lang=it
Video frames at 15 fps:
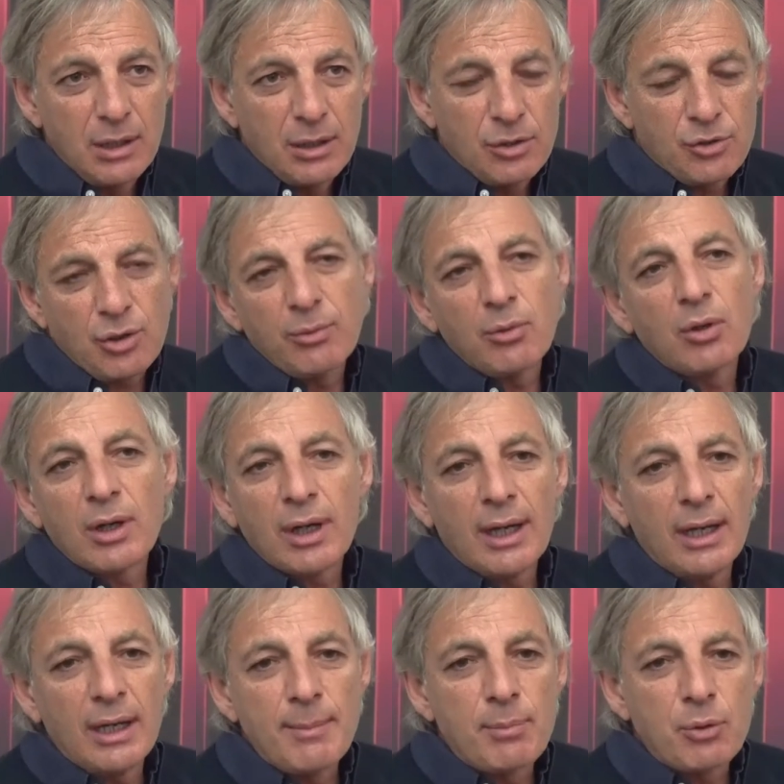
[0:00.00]
Diciamo
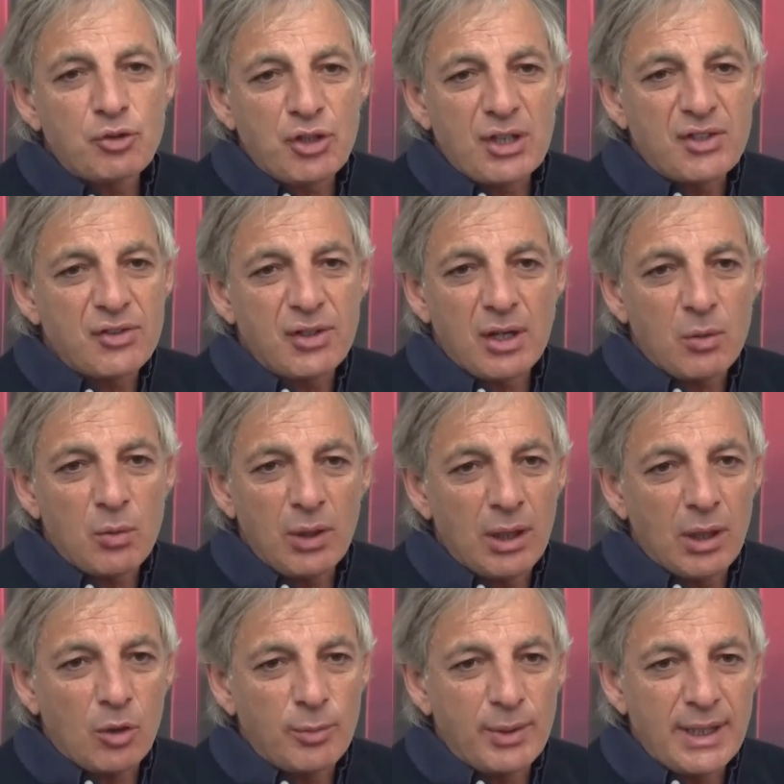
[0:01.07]
che l'impostazione è
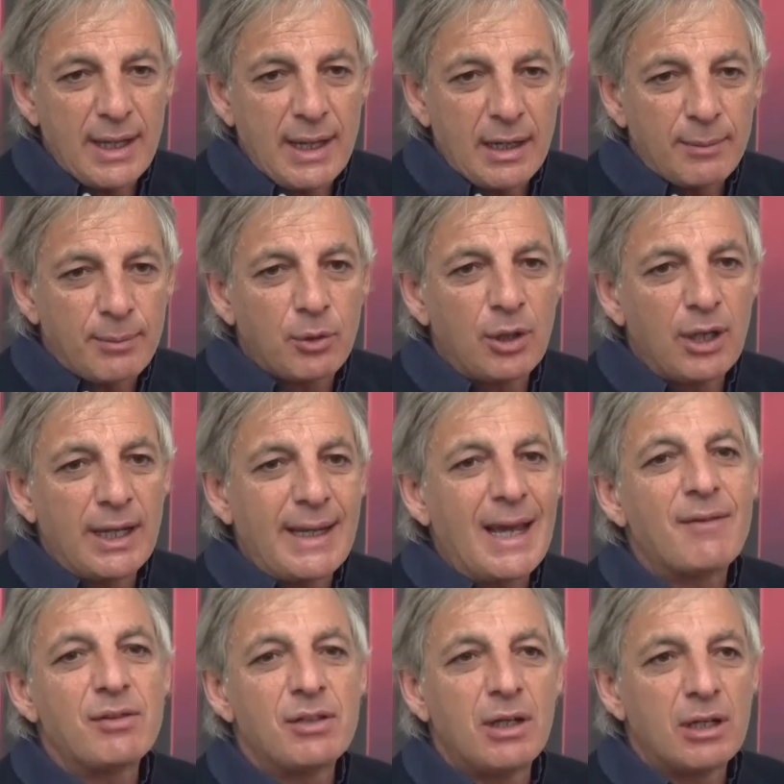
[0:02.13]
quella come idea, poi le
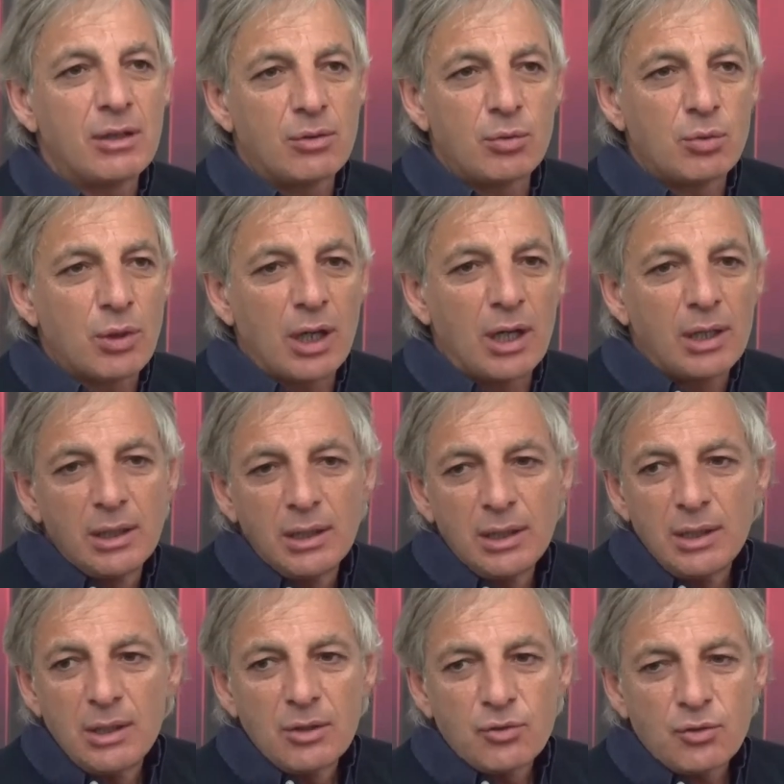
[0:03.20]
chiavi di lettura
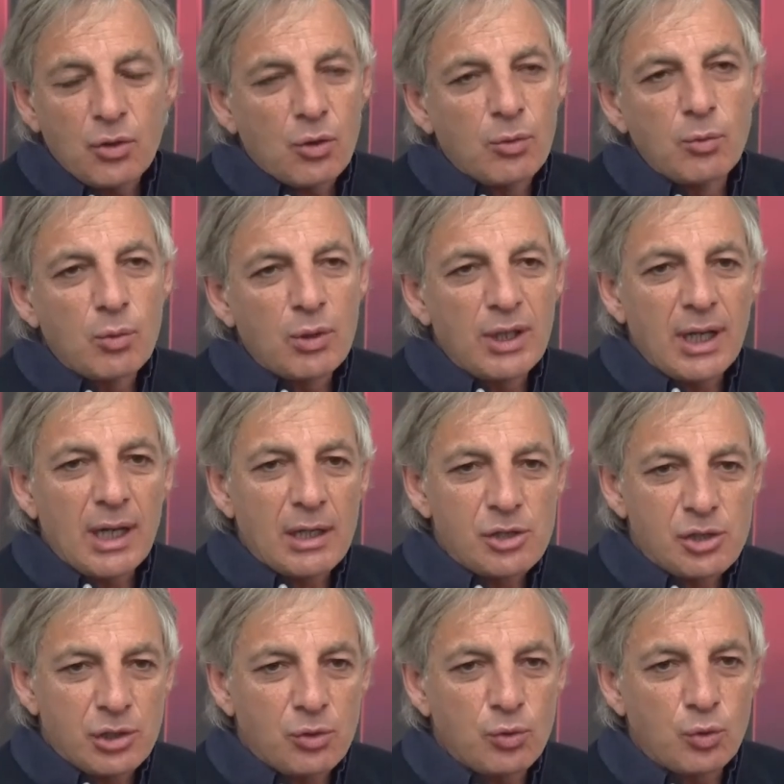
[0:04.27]
sono comunque dei
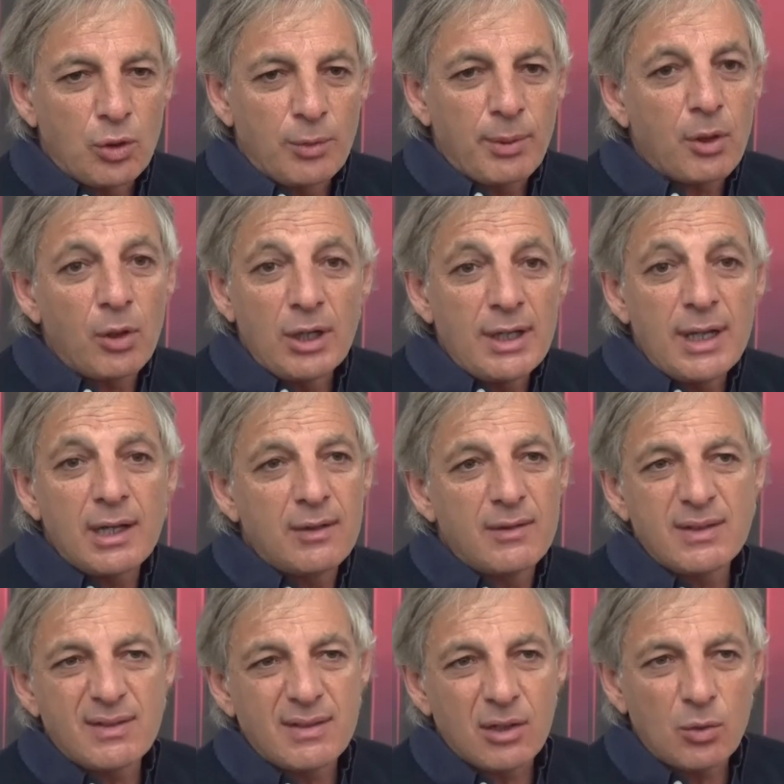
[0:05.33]
calciatori, però l'idea deve
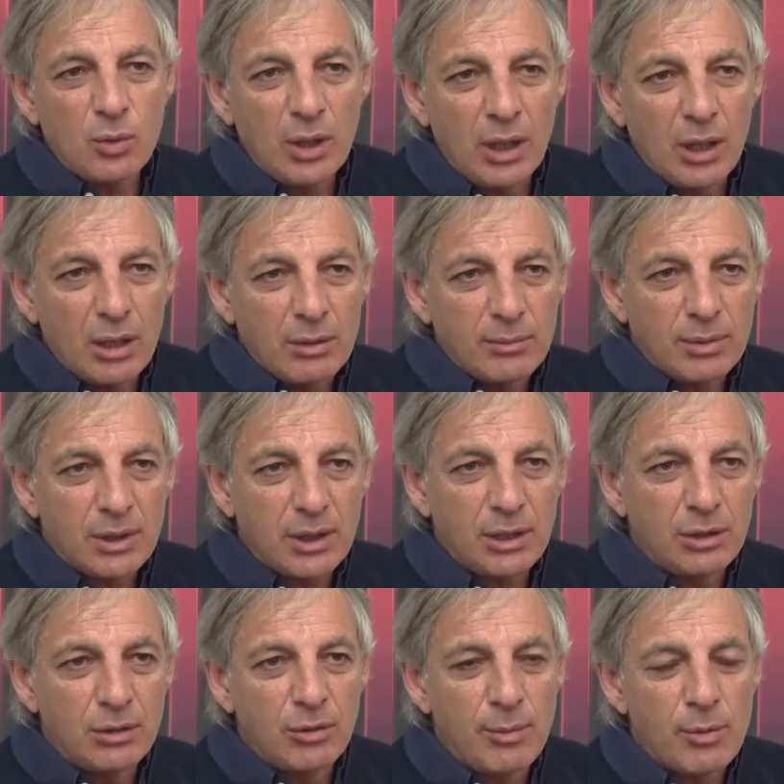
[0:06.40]
essere quella, perché
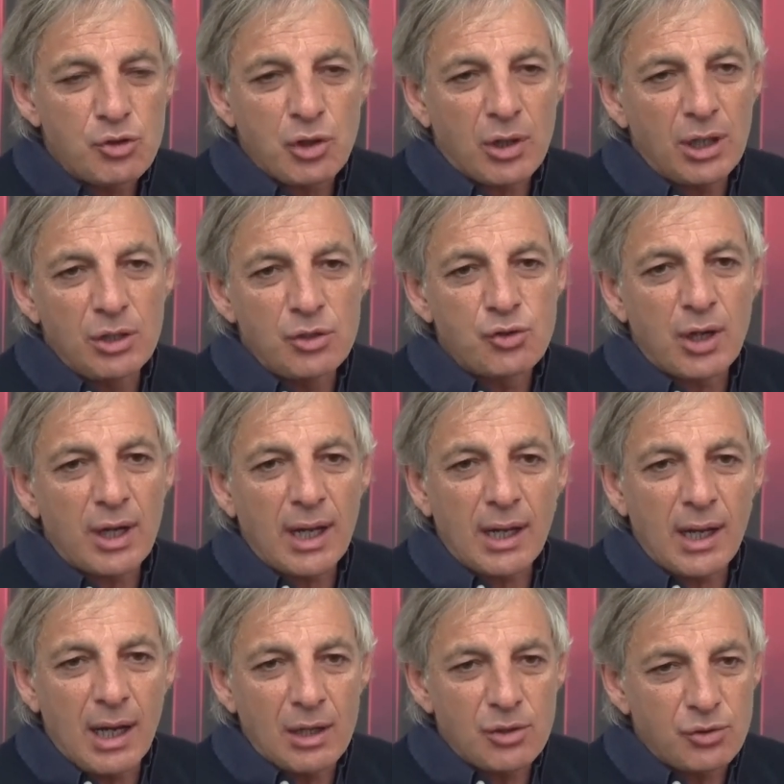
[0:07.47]
dobbiamo cercare di giocare a
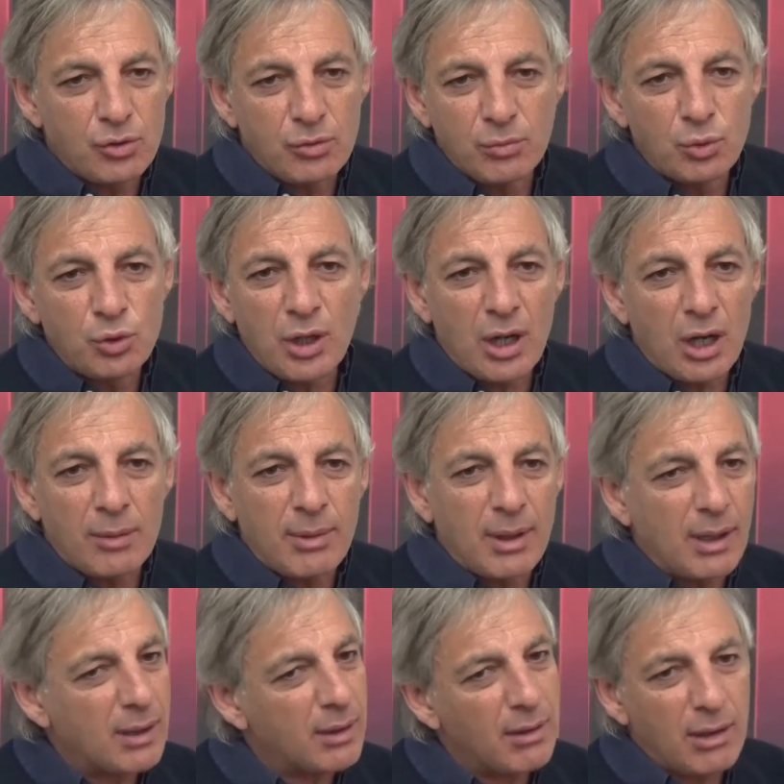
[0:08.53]
calcio e non buttare la
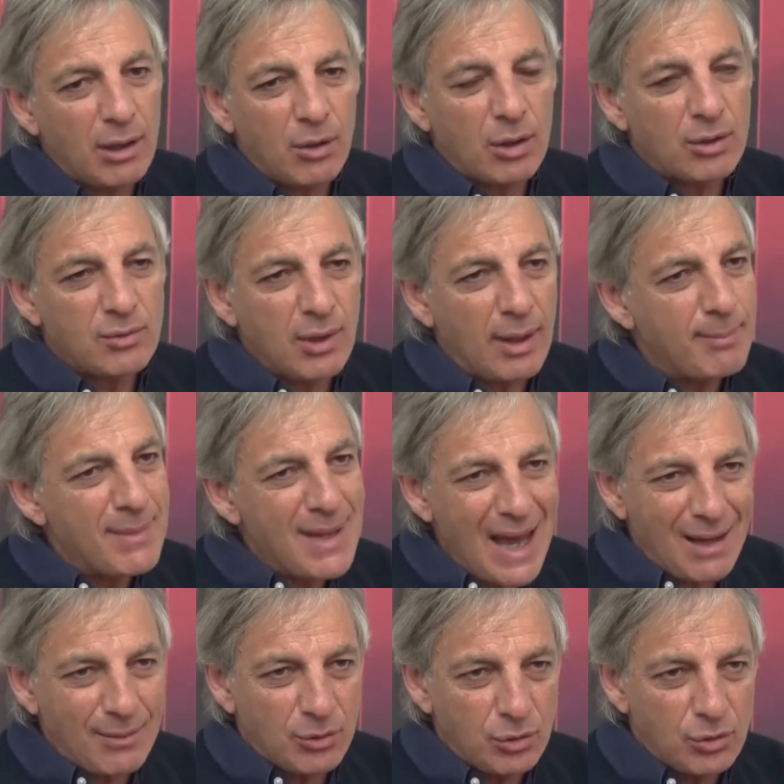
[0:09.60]
palla, anche che non
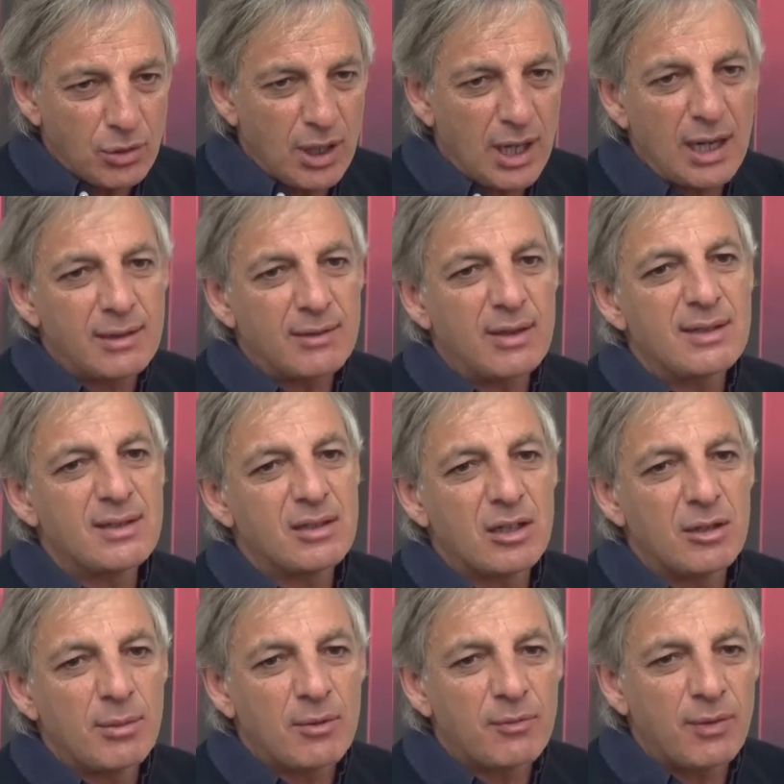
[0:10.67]
abbiamo
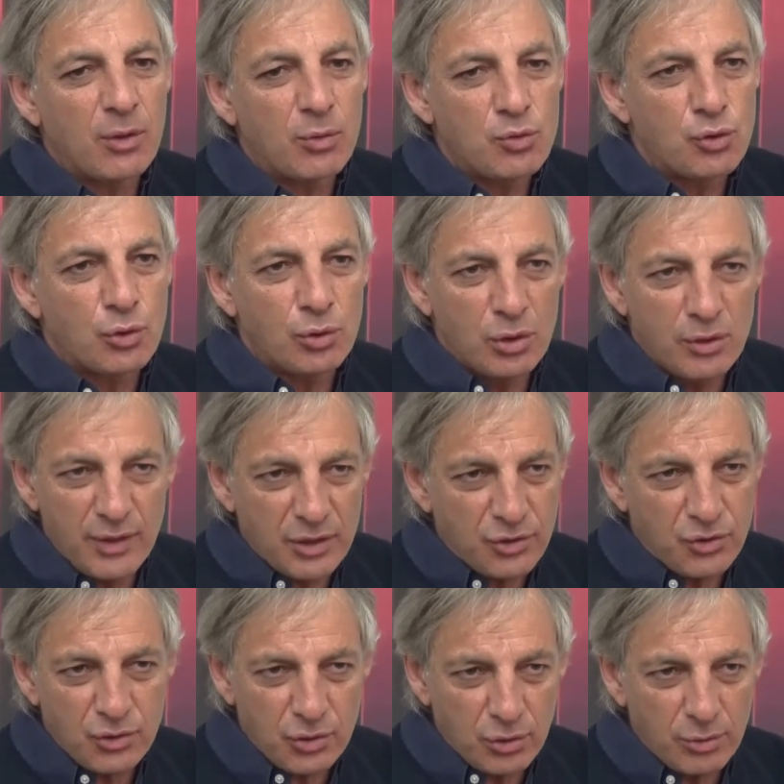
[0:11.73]
caratteristiche per fare un gioco
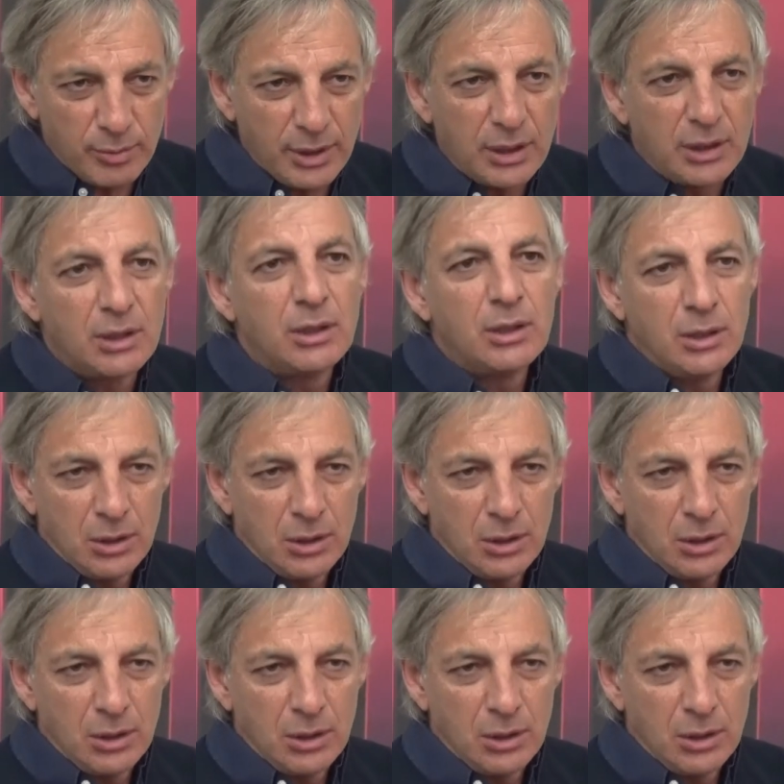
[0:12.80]
diverso secondo me